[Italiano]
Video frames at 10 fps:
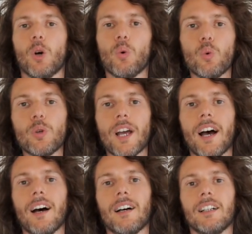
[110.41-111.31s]

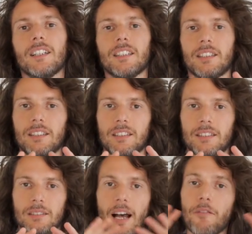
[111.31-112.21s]
una
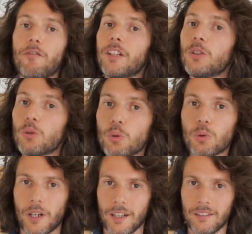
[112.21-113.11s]
eh,
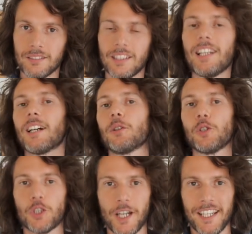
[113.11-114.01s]
avventura della
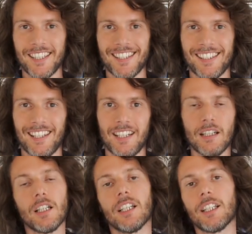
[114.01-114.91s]
coscienza,